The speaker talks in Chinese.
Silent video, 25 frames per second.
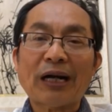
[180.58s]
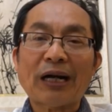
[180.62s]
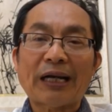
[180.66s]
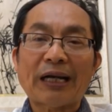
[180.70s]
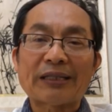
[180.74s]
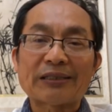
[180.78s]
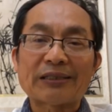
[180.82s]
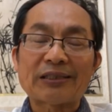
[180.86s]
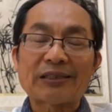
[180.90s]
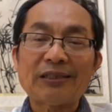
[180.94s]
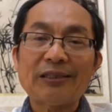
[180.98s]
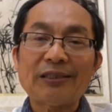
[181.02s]

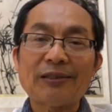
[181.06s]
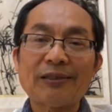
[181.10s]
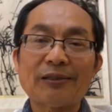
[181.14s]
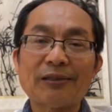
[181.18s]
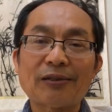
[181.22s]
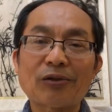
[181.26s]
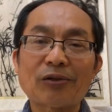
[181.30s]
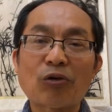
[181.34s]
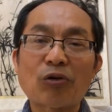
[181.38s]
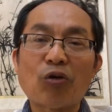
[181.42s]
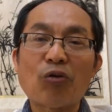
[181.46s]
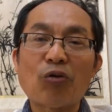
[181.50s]
去
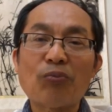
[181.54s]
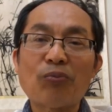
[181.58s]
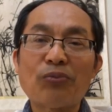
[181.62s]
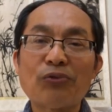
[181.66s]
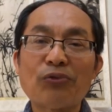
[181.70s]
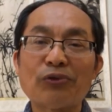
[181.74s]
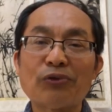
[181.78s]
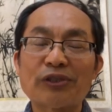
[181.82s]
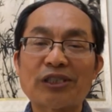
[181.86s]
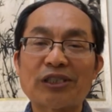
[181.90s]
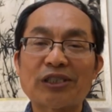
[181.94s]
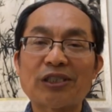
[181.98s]
公
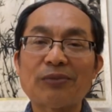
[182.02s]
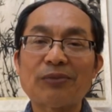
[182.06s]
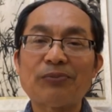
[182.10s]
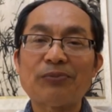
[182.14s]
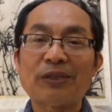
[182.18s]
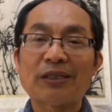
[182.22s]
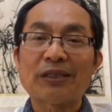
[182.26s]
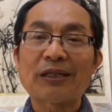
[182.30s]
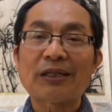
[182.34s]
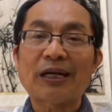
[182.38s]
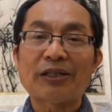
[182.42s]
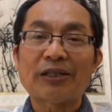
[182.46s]
布习近
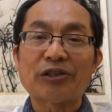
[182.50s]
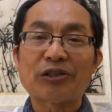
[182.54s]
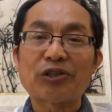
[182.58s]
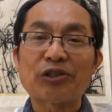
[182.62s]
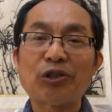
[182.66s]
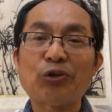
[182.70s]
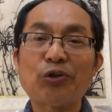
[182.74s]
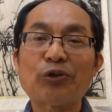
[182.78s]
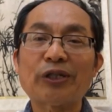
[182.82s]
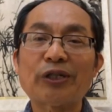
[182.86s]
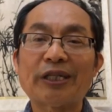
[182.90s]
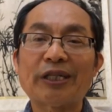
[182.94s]
平很
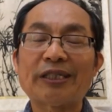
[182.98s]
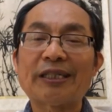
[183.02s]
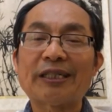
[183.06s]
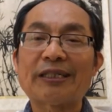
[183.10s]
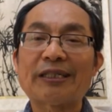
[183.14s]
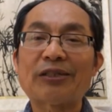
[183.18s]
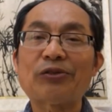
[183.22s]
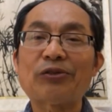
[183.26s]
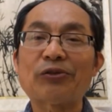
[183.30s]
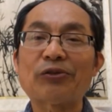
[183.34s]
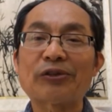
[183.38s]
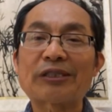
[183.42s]
丢人的
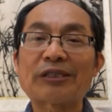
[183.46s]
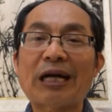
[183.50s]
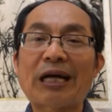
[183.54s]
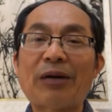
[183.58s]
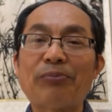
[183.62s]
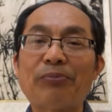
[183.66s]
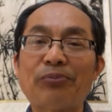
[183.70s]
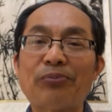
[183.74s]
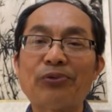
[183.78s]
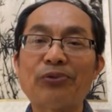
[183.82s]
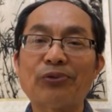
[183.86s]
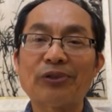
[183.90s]
这种让
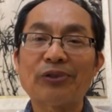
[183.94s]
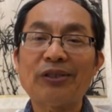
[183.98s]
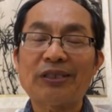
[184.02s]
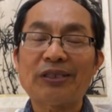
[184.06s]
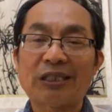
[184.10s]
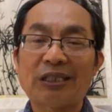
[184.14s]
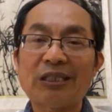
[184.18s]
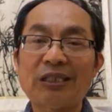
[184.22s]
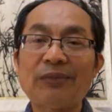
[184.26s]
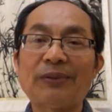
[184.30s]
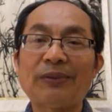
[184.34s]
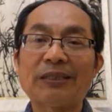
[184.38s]
步，因为习
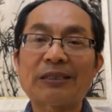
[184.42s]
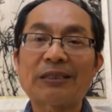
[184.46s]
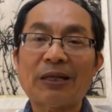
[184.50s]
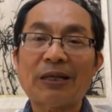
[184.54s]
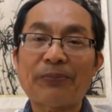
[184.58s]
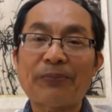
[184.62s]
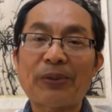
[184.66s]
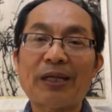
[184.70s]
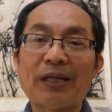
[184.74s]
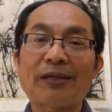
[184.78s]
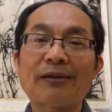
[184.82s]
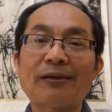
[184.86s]
近平这
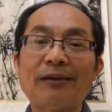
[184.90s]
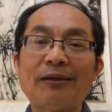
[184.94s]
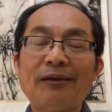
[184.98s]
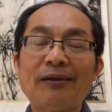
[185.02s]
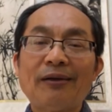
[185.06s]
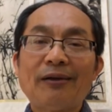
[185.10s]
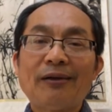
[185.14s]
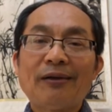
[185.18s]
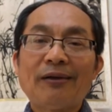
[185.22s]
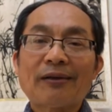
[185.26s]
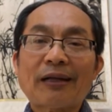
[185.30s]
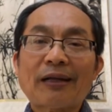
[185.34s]
边
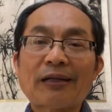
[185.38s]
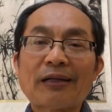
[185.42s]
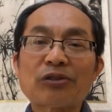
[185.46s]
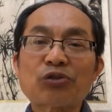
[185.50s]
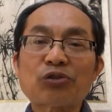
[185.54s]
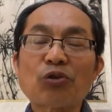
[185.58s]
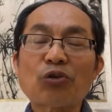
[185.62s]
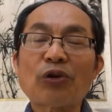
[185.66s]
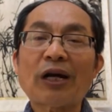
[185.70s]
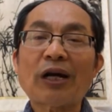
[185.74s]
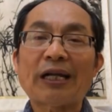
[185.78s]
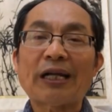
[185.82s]
他是做
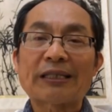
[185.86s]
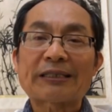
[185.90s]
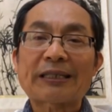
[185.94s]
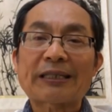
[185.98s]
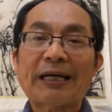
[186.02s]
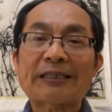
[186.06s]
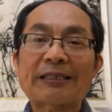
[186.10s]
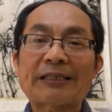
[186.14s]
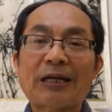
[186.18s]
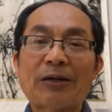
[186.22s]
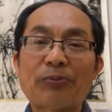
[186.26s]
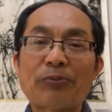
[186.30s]
了很大
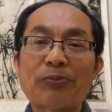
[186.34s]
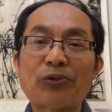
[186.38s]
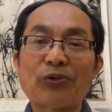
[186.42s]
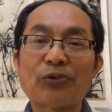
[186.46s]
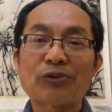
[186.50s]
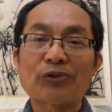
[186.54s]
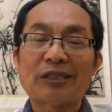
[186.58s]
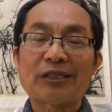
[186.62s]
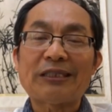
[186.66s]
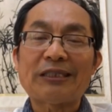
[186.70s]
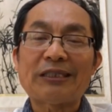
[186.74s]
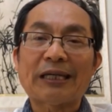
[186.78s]
让步，
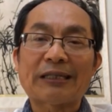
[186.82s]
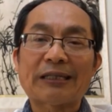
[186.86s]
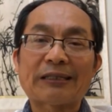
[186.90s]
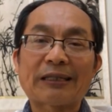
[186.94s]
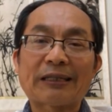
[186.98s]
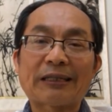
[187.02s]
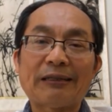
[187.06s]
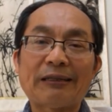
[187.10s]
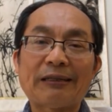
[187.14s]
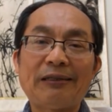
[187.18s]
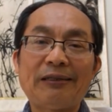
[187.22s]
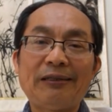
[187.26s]
你想这
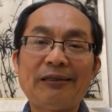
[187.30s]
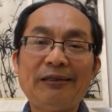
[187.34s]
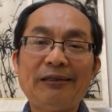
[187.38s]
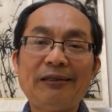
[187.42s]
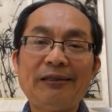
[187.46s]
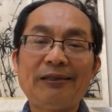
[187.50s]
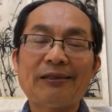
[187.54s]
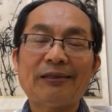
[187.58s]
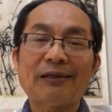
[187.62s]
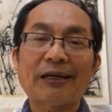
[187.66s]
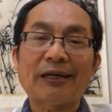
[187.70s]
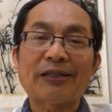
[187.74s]
个一一
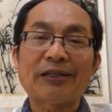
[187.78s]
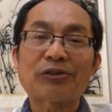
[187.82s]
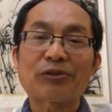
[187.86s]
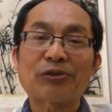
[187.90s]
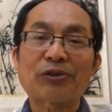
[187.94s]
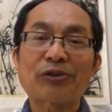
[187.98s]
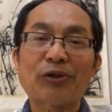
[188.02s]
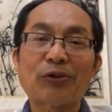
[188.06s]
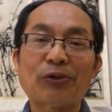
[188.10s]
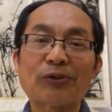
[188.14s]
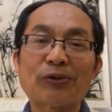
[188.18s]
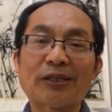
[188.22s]
个来钟
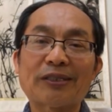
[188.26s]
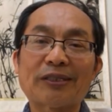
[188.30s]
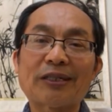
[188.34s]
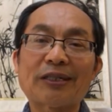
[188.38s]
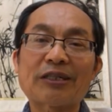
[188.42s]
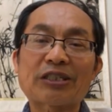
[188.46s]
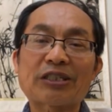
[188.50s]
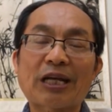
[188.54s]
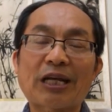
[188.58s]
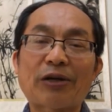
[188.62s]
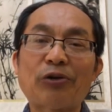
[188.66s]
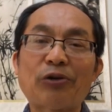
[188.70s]
头的这个
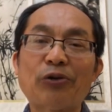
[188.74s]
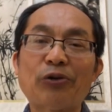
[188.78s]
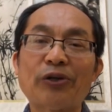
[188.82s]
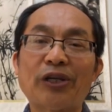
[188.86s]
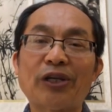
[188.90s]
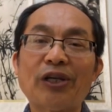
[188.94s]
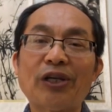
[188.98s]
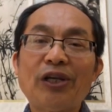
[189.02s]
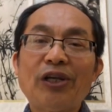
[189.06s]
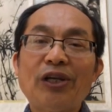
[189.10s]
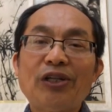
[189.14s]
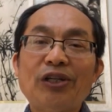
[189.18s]
三会。
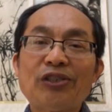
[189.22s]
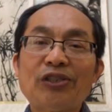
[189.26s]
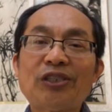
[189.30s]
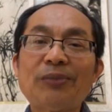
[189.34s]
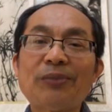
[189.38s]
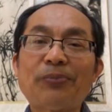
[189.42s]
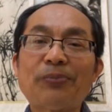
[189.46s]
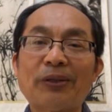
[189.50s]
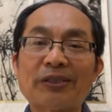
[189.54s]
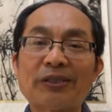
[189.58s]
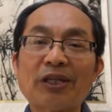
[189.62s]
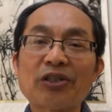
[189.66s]
基
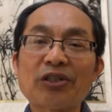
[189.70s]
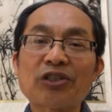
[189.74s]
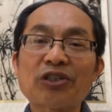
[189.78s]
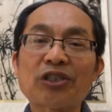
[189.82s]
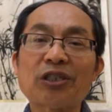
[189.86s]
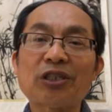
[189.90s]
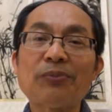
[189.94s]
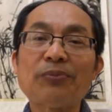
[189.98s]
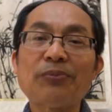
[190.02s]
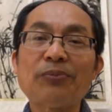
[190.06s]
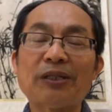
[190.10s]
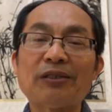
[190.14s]
本上习
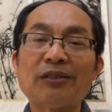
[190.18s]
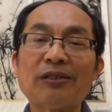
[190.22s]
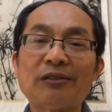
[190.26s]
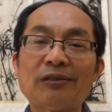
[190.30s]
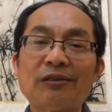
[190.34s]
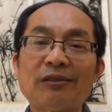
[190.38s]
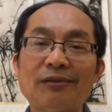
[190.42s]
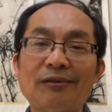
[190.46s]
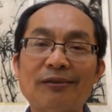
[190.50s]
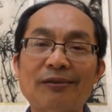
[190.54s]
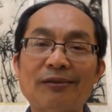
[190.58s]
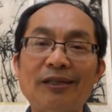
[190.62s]
近平
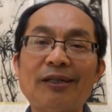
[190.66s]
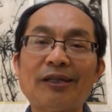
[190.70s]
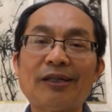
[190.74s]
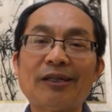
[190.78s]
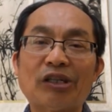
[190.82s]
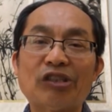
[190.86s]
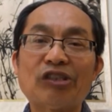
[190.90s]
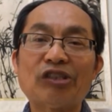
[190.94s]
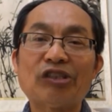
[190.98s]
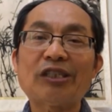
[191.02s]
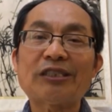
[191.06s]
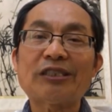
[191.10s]
一个
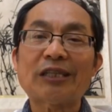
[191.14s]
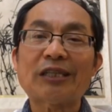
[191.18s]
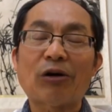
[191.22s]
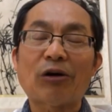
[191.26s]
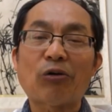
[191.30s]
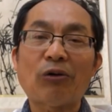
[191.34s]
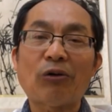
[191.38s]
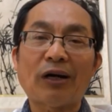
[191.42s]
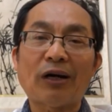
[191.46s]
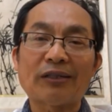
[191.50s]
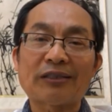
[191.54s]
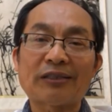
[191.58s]
人在讲
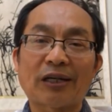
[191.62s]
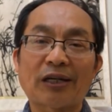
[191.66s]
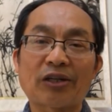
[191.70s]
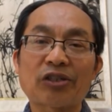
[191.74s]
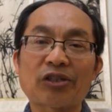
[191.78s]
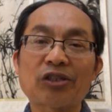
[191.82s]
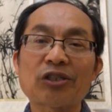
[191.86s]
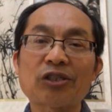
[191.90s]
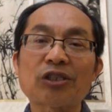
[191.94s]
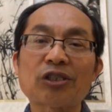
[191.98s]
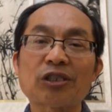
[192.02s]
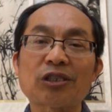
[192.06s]
话，讲了
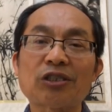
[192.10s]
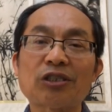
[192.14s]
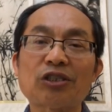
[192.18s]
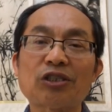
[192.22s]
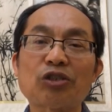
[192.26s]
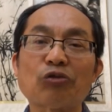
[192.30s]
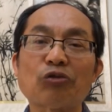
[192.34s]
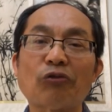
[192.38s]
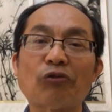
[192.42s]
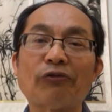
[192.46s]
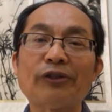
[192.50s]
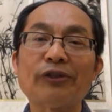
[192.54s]
四四十
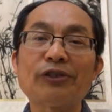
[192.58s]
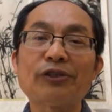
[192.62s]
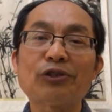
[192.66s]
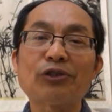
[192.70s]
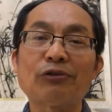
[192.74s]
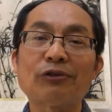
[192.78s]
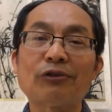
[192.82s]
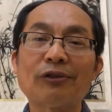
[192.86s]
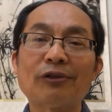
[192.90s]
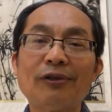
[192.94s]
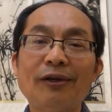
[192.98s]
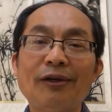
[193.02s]
五分钟。
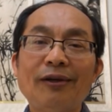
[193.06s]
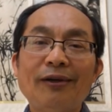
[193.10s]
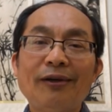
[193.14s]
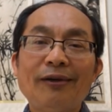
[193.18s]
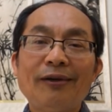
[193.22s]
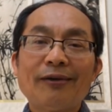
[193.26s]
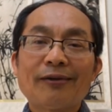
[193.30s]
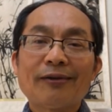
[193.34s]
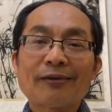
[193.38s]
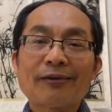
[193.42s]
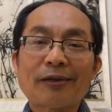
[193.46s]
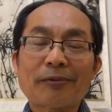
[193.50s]

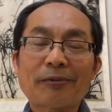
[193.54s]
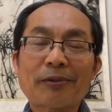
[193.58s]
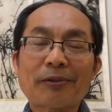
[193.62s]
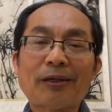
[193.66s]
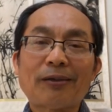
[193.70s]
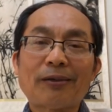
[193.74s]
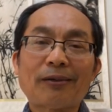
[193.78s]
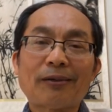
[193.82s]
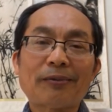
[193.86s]
他他